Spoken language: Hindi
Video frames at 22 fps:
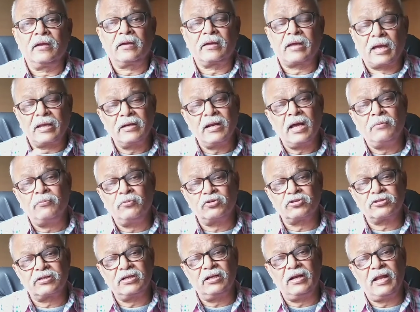कहना
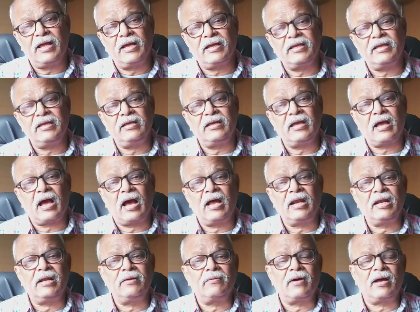मुश्किल है कि
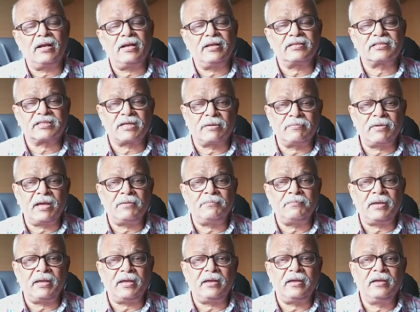आने वाले समय
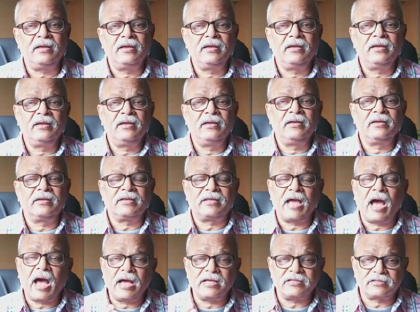में
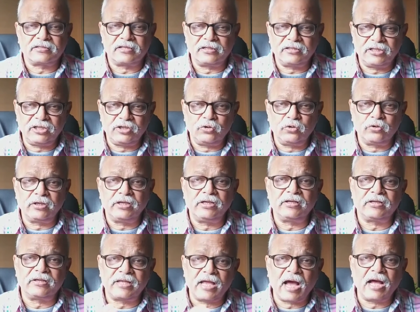क्या स्थिति
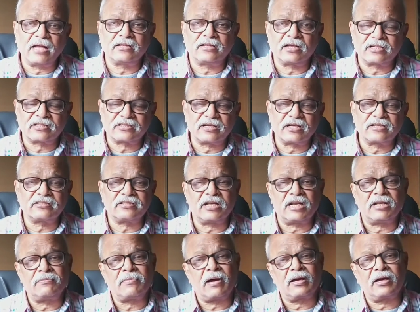होगी क्या दर्शक
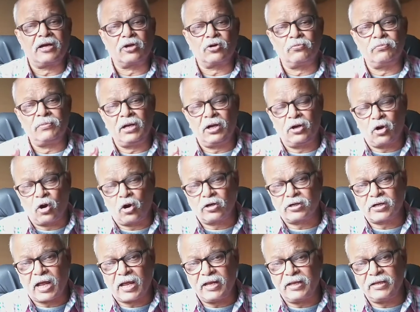सिनेमा घरों में
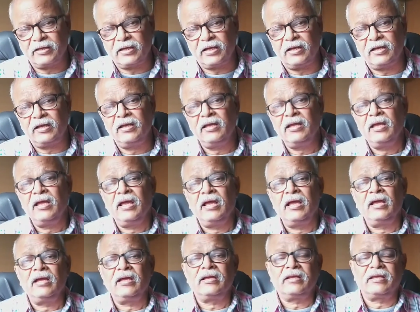लौट आएंगे
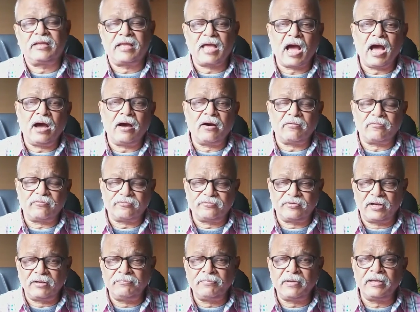क्या
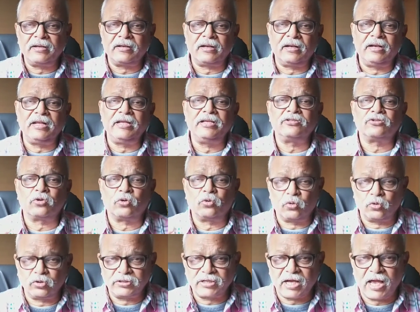फिल्में रिलीज
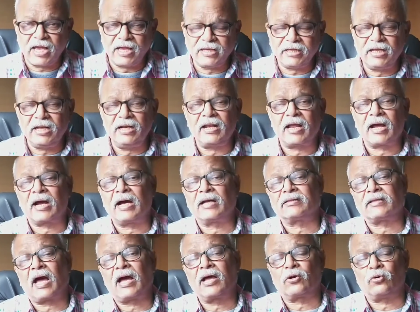हो जाएंगी
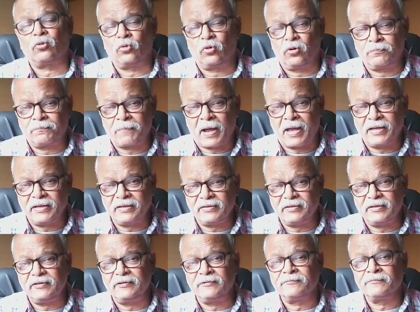लगातार हो
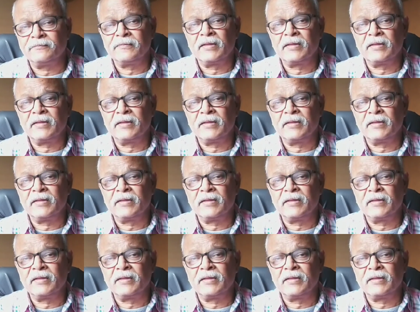पाएंगी